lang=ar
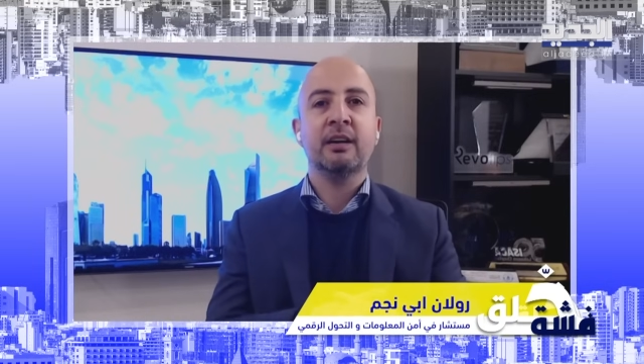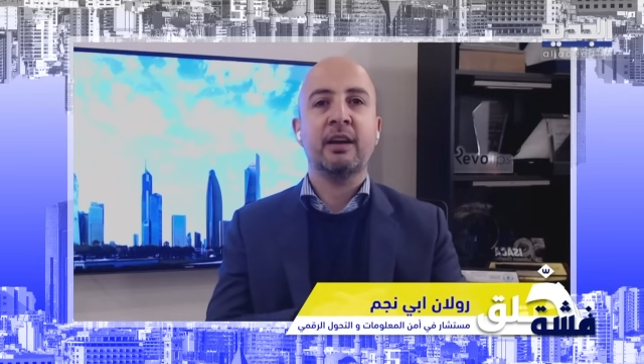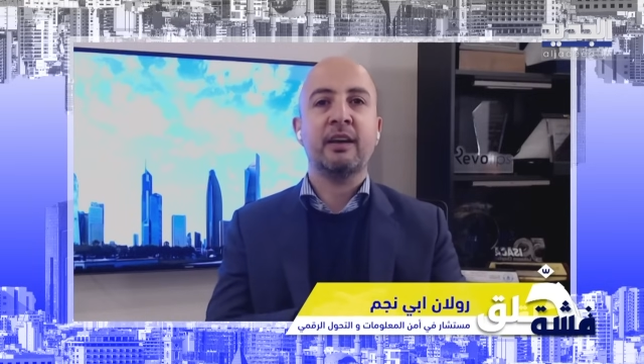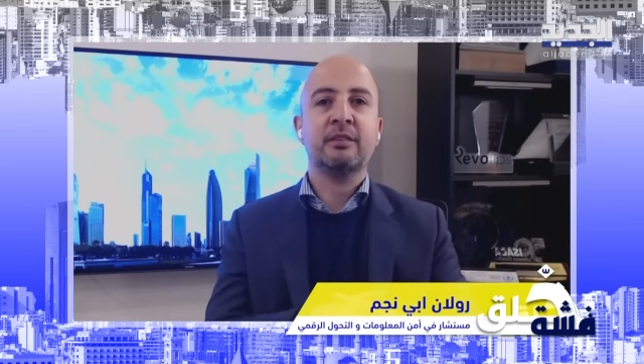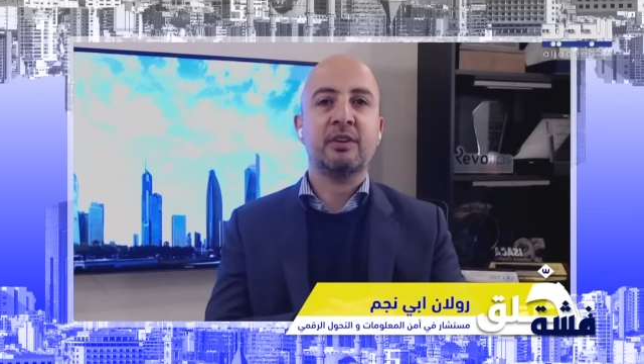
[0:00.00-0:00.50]

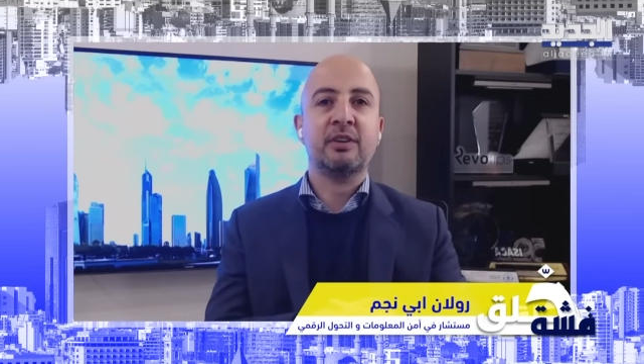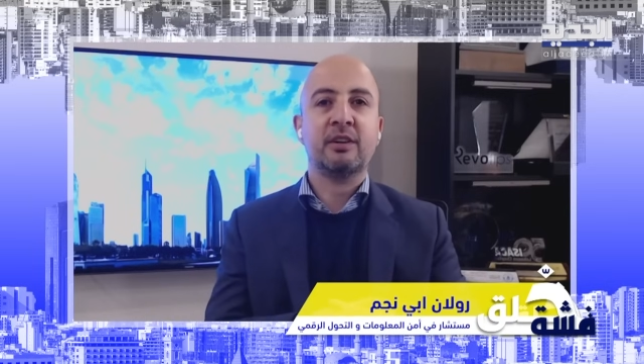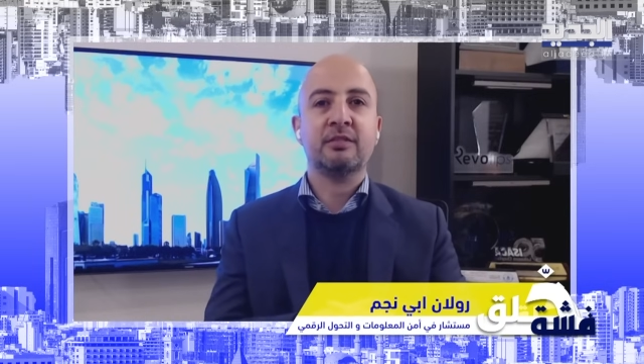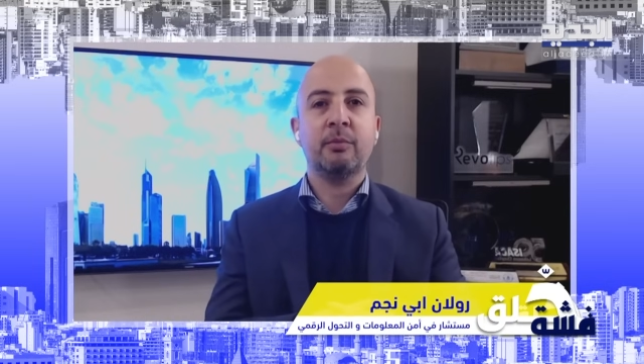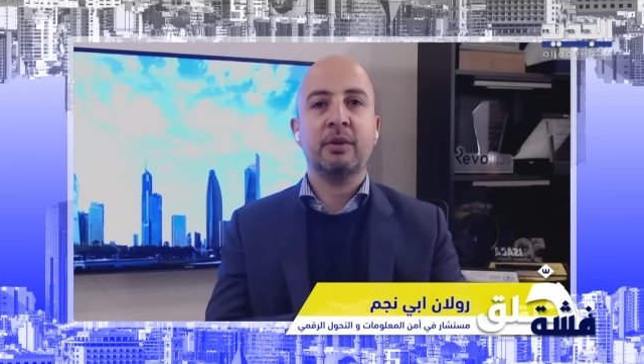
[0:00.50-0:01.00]
رئيس الوزراء
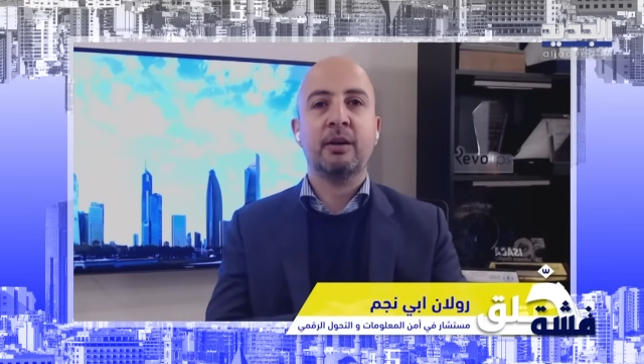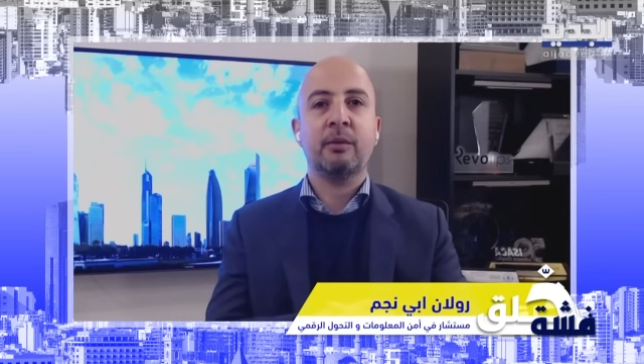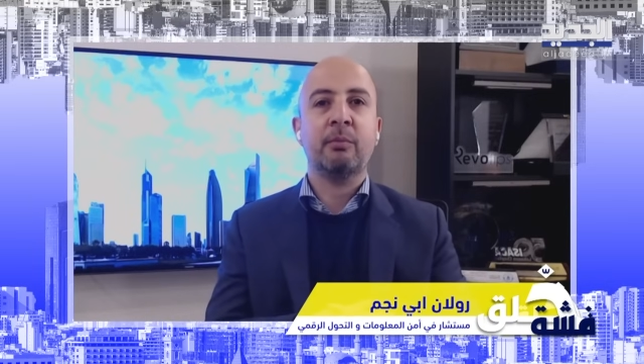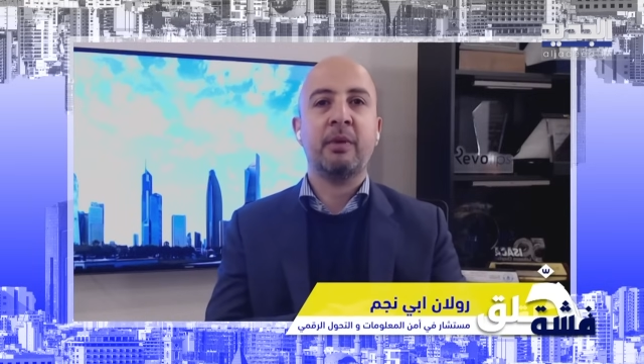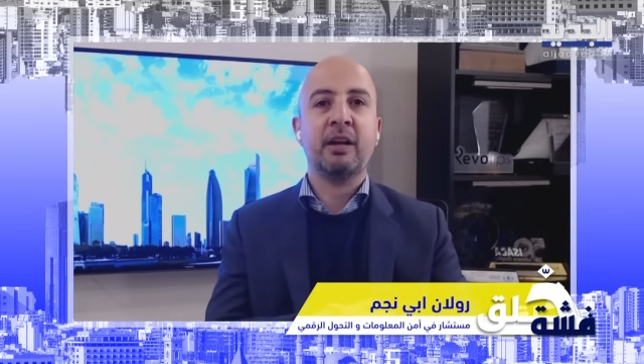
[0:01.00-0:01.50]
السابق
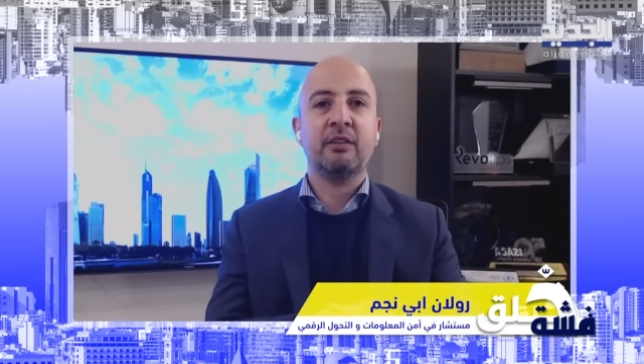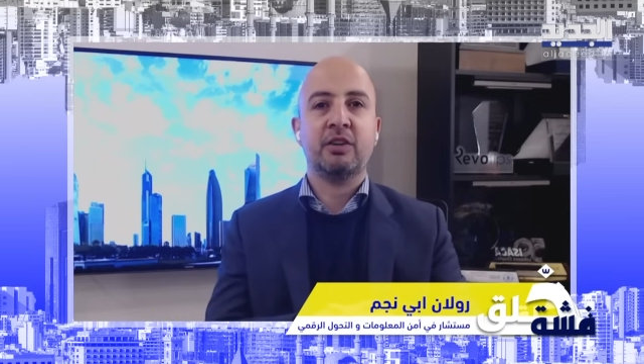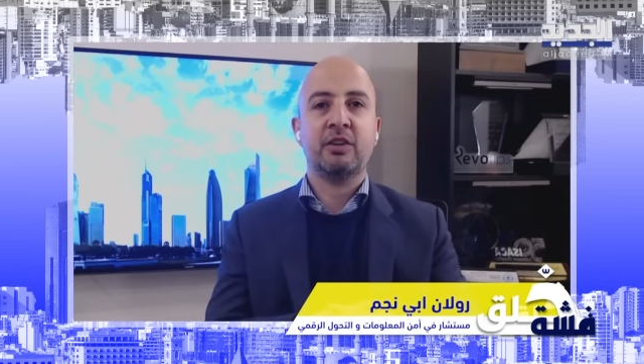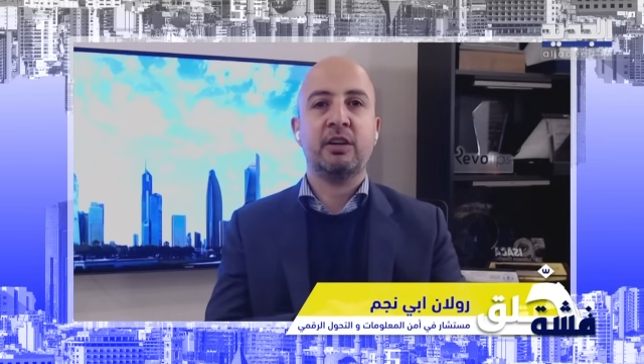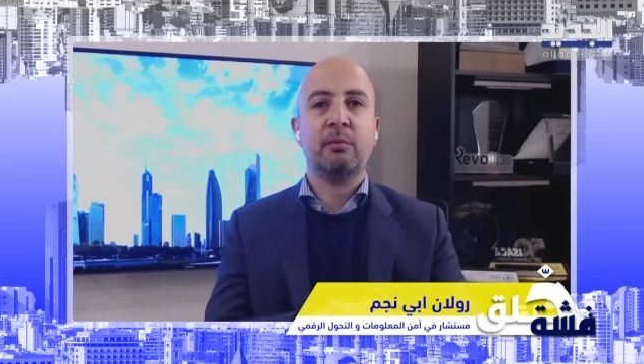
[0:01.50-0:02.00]
من بعد
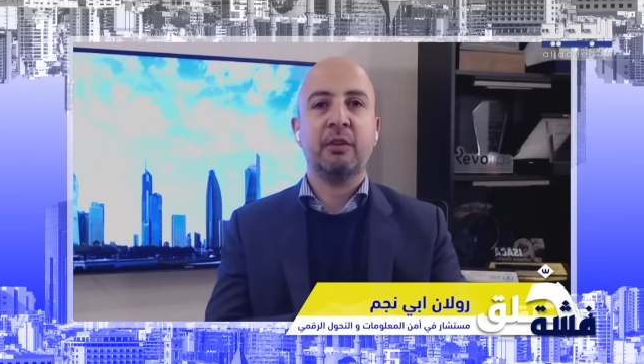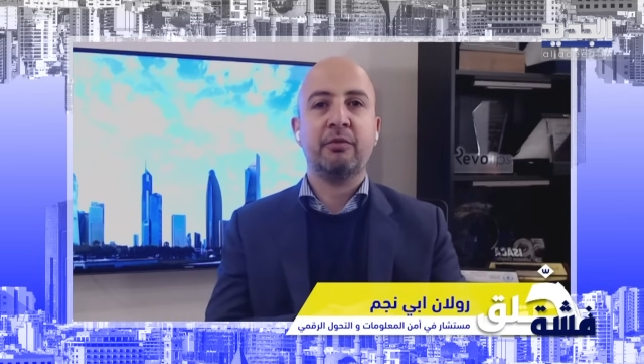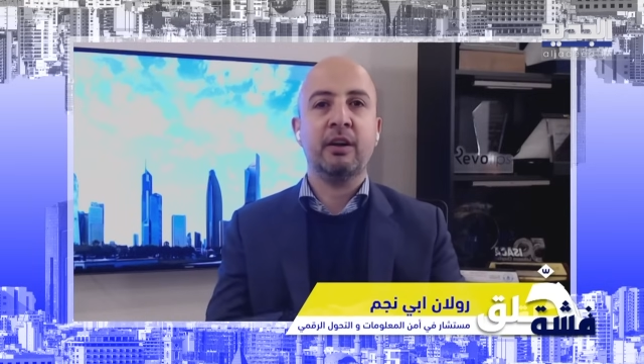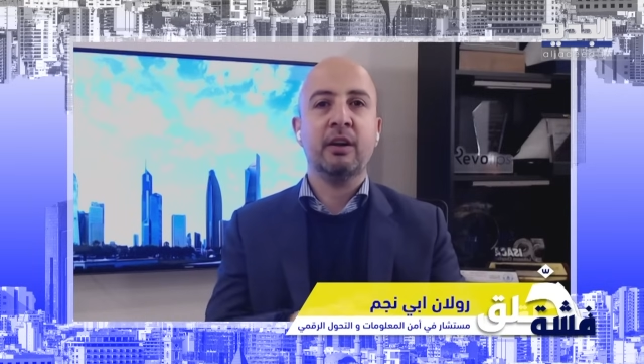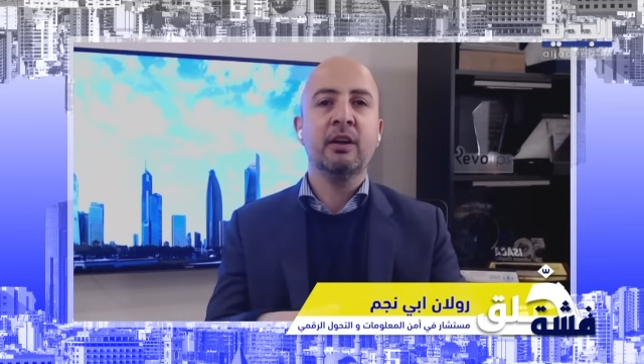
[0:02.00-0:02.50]
انفجار
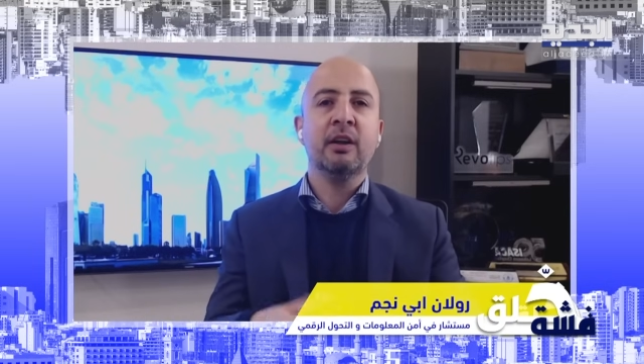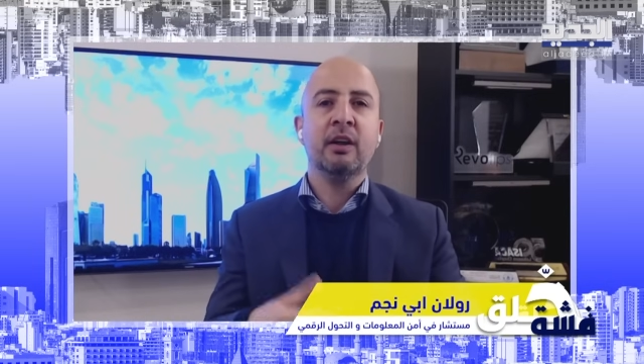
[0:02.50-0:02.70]
المرفأ،